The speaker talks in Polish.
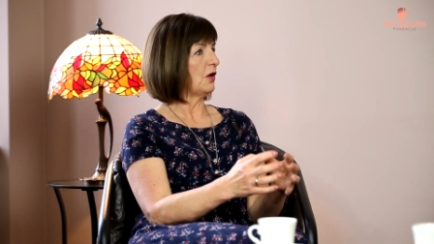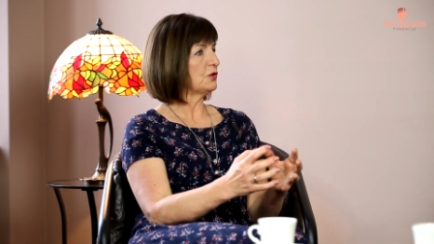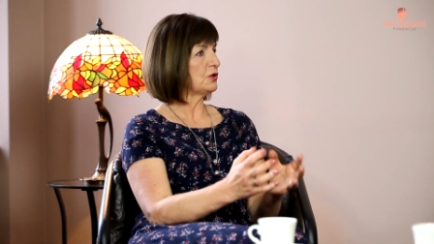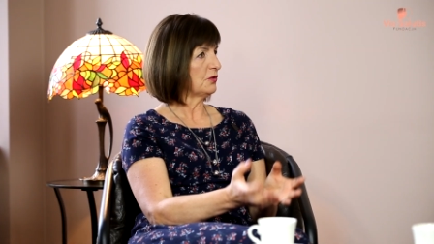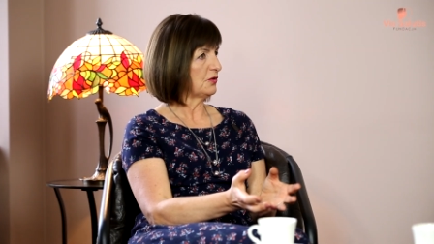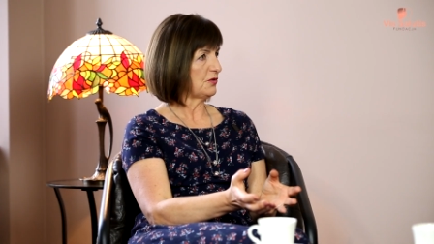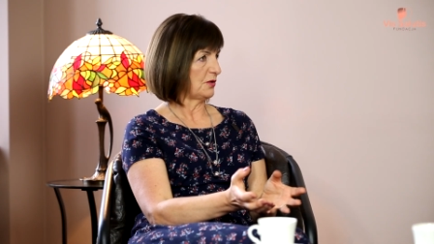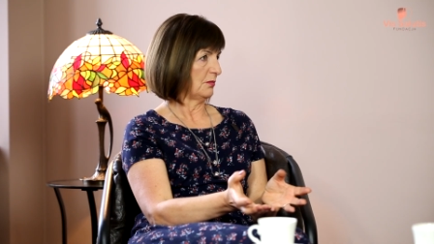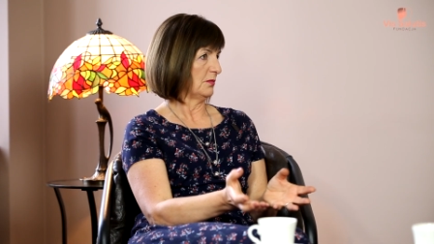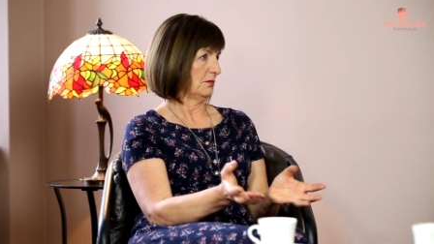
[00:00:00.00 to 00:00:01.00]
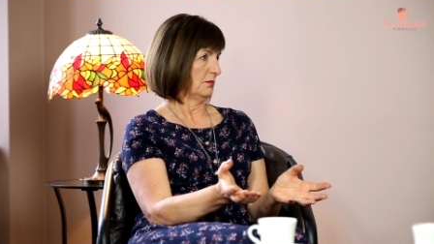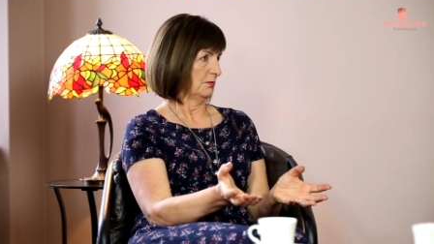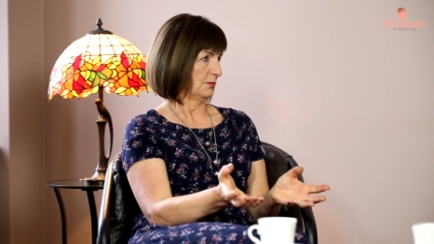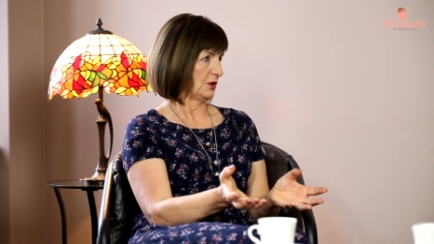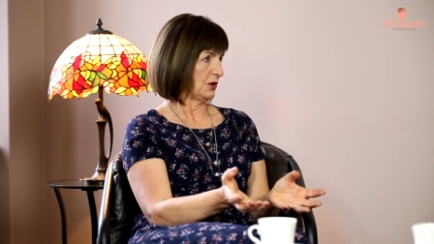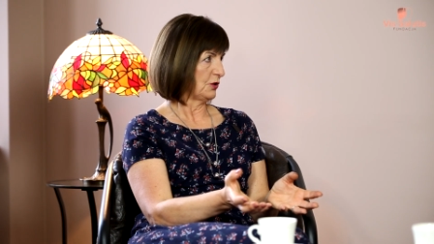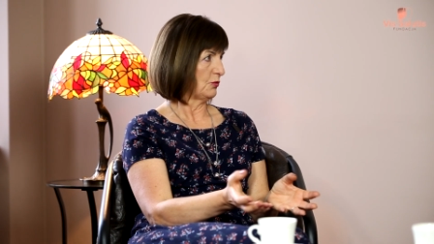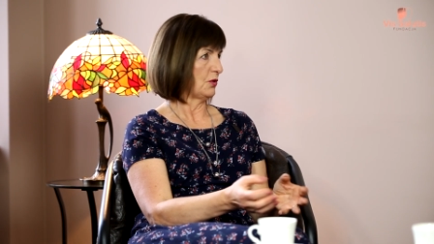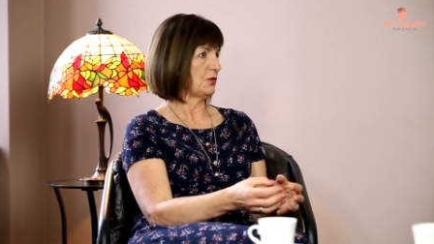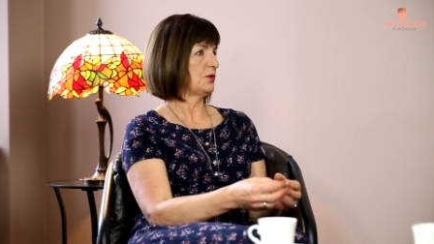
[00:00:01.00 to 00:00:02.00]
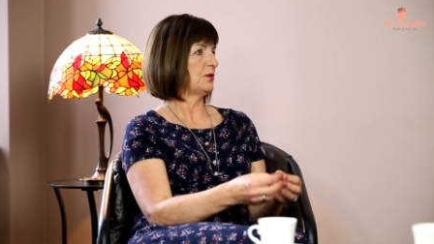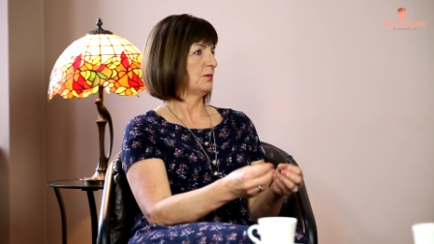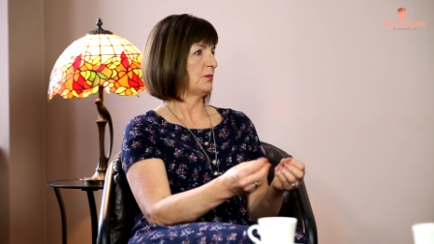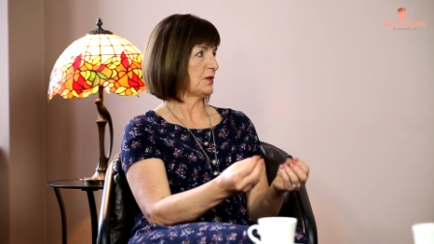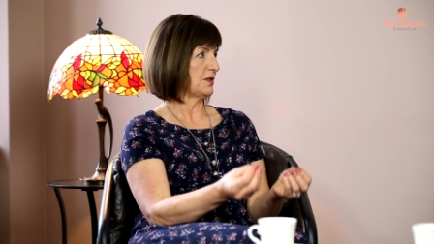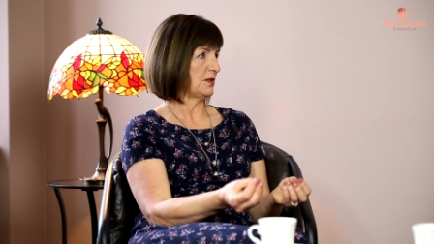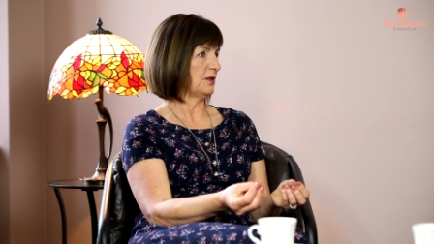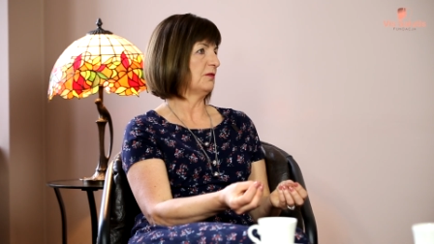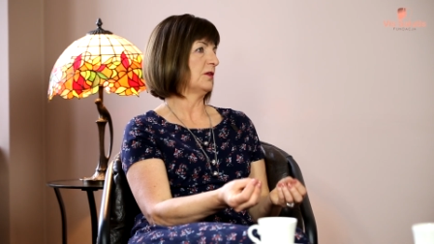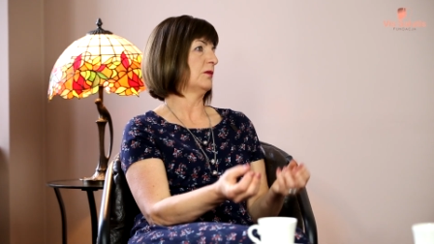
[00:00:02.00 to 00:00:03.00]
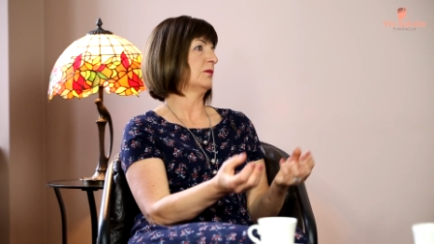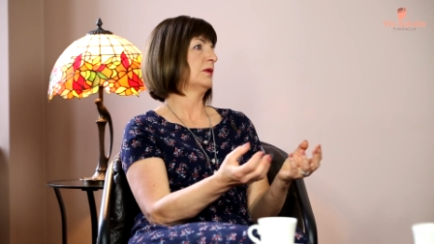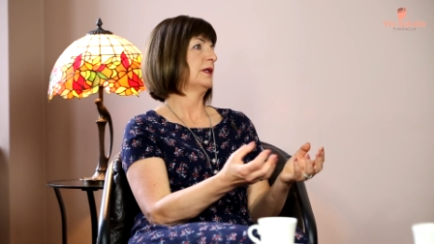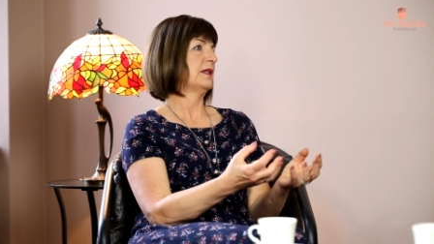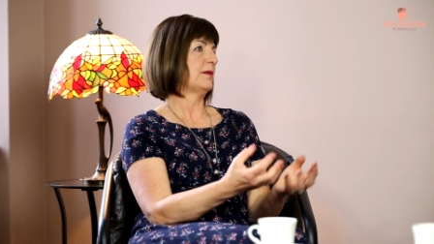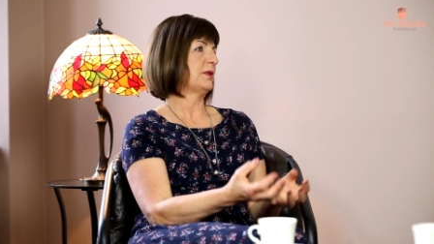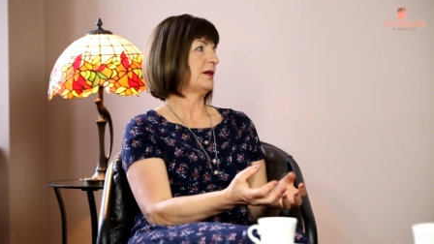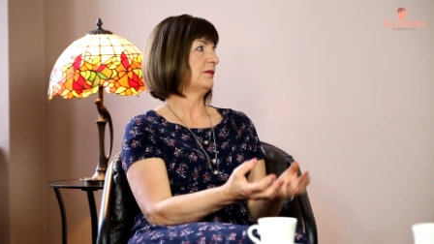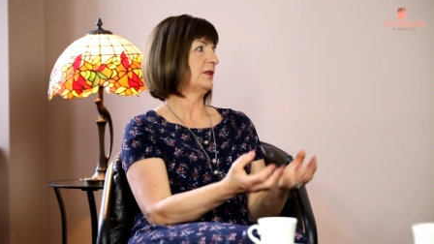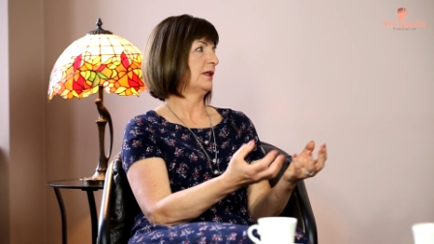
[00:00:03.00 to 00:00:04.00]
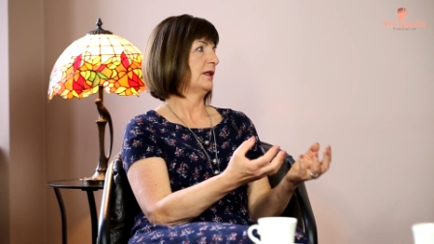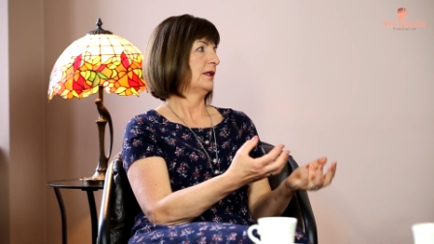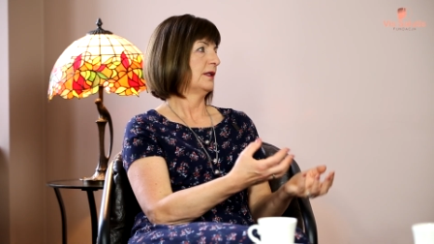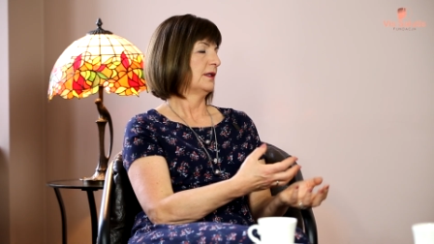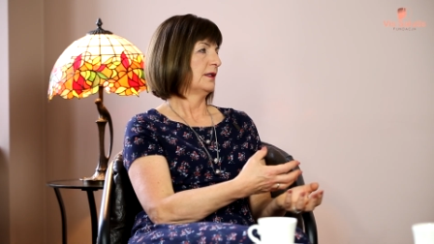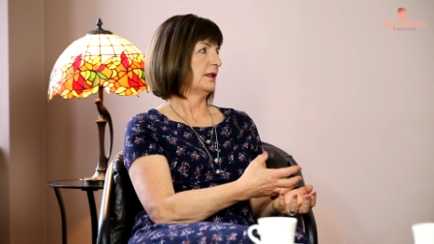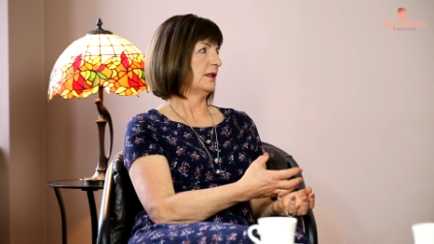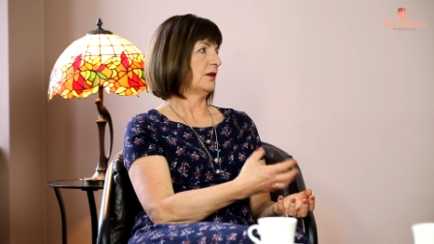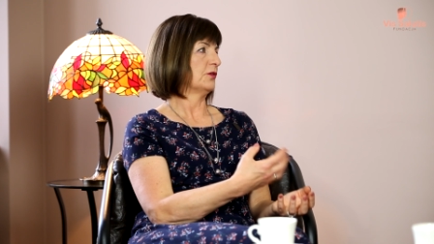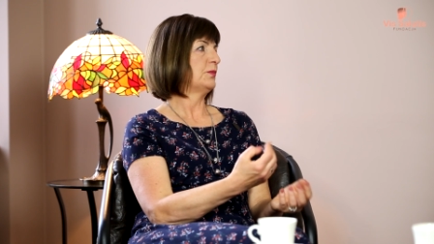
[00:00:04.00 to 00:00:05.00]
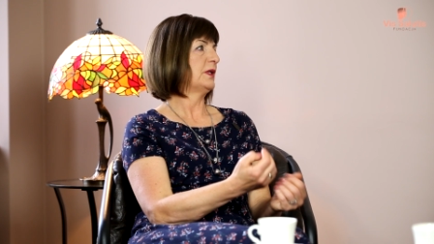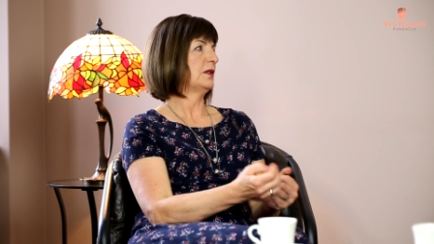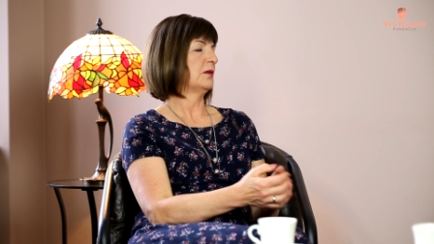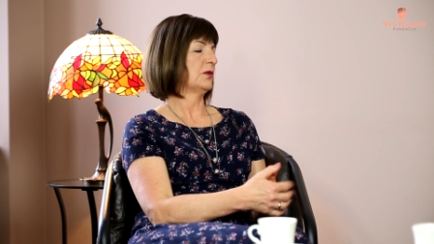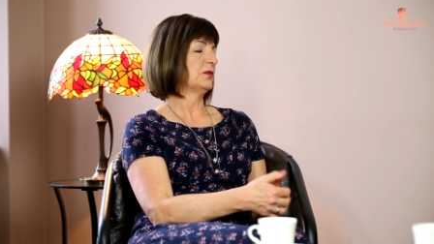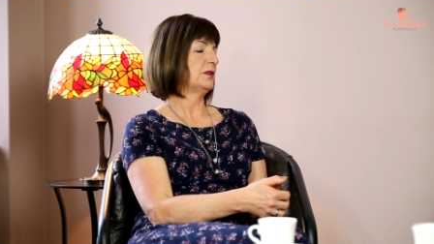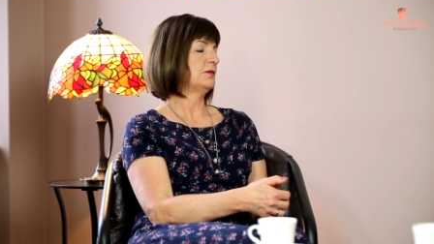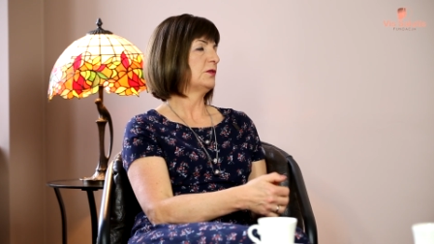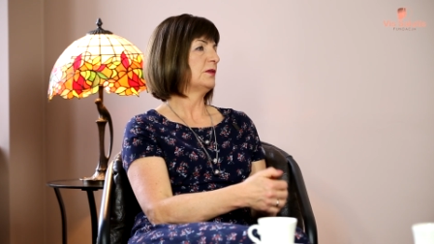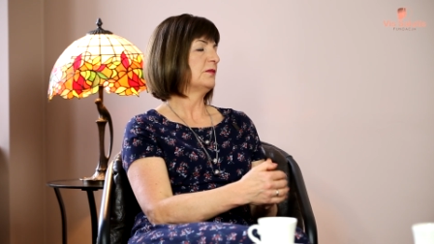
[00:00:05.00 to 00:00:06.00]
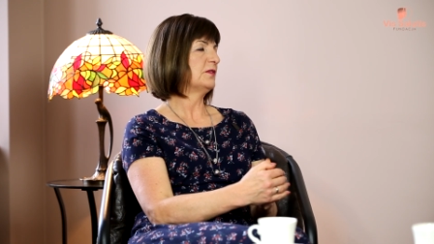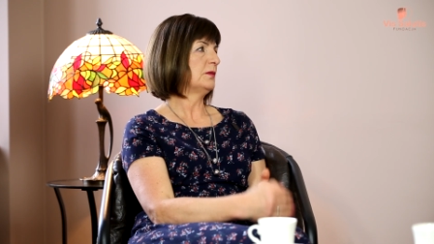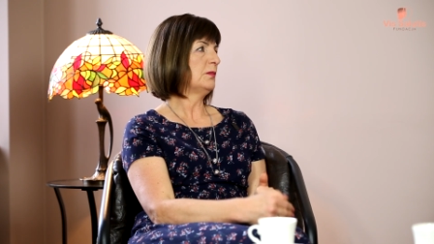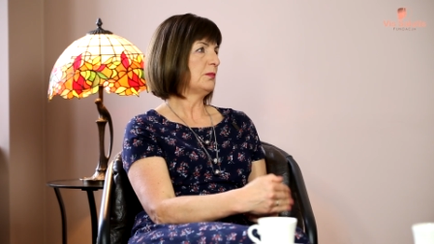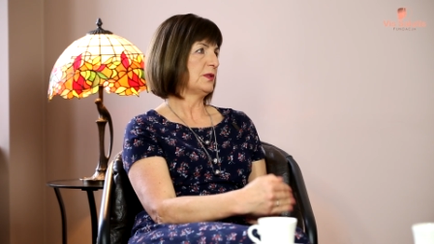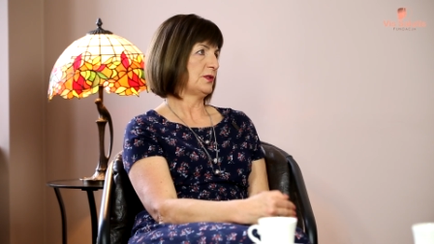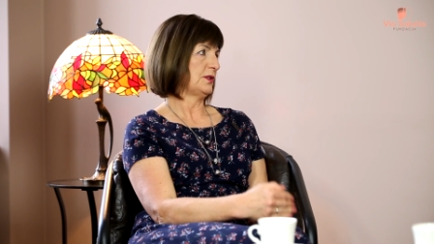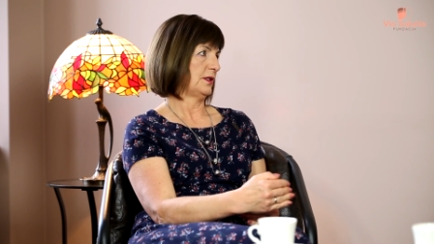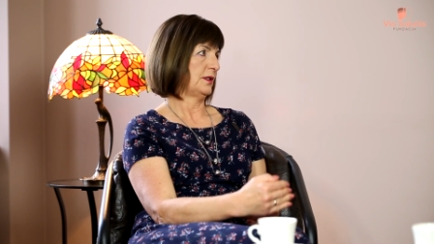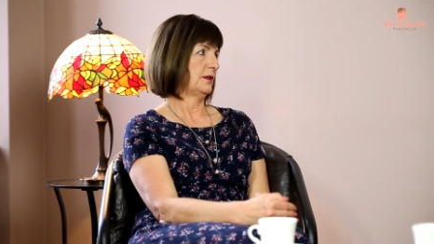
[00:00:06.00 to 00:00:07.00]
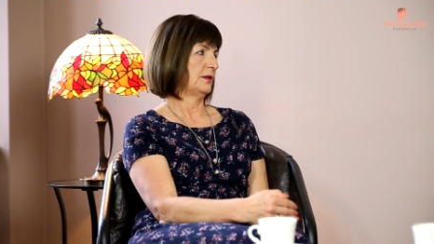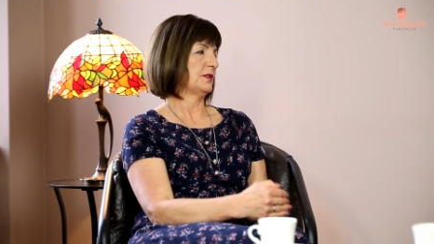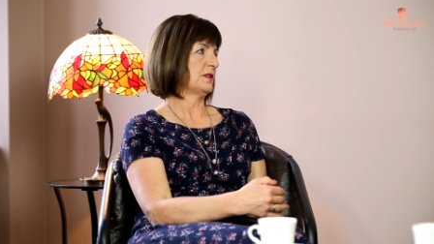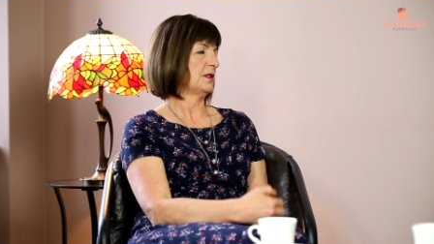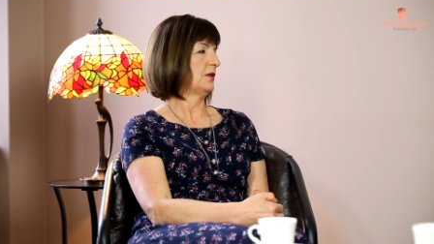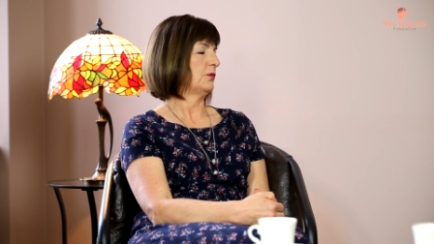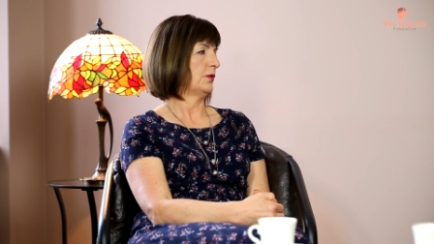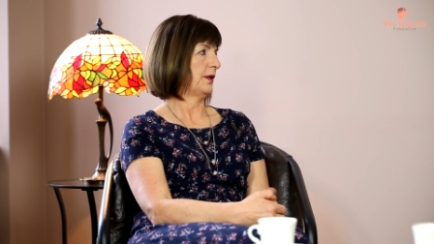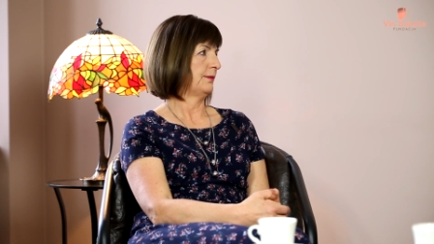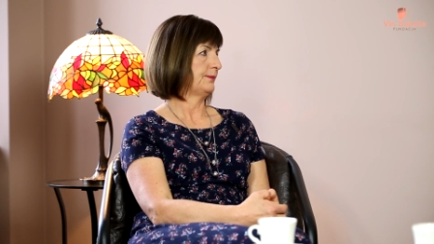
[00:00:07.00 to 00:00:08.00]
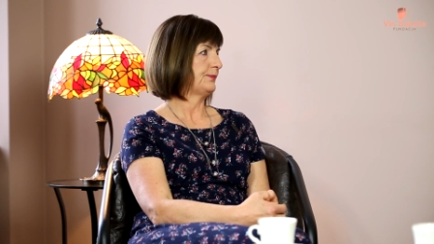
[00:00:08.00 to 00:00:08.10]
osiągnąć tą przyszłość pozytywną, naprawdę odmienną od tej, w którym w tym momencie się znajduje.